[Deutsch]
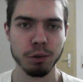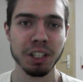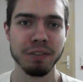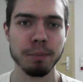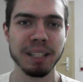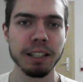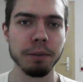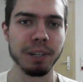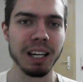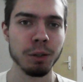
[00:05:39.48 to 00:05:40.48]
So, das war's mit all den
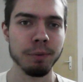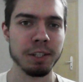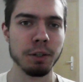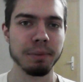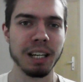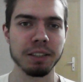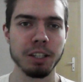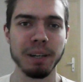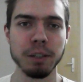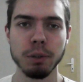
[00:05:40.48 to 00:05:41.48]
Fragen und falls eure Fragen
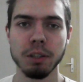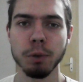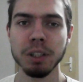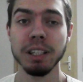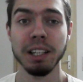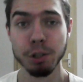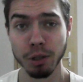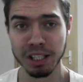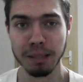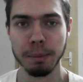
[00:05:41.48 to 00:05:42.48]
nicht beantwortet wurden, kann ich so
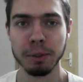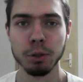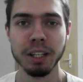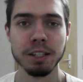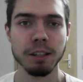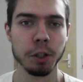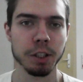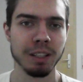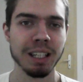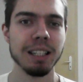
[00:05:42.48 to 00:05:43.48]
gibt immer noch nächste
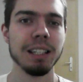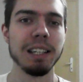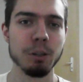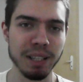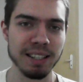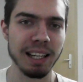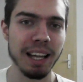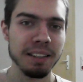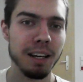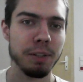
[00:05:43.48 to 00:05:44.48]
Woche. Lasst übrigens ein
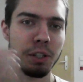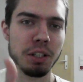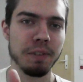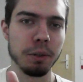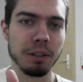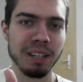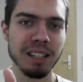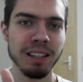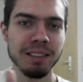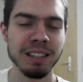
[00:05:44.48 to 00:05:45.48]
Like da, falls euch das Video
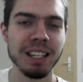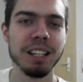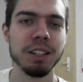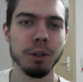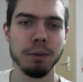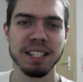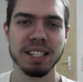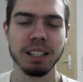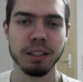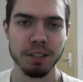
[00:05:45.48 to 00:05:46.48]
gefallen hat und falls ihr es
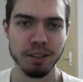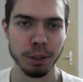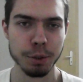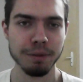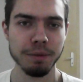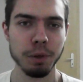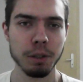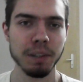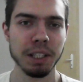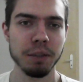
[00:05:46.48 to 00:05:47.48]
einer der ersten herausfinden
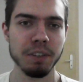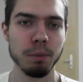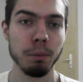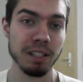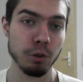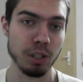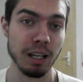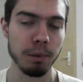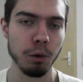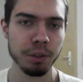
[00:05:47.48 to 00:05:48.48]
wollt, wann ich etwas Bombastisches
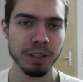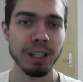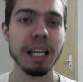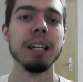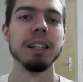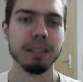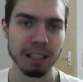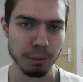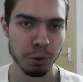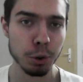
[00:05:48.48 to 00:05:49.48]
uploade,
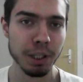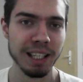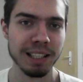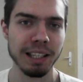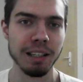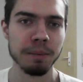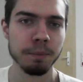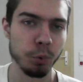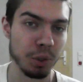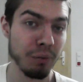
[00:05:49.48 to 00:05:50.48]
dann abonniert den Kanal
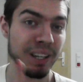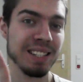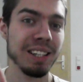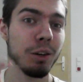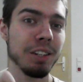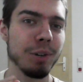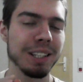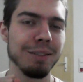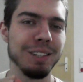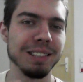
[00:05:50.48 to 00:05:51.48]
und nicht vergessen die Glocke zu
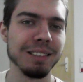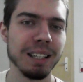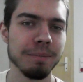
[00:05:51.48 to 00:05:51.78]
aktivieren.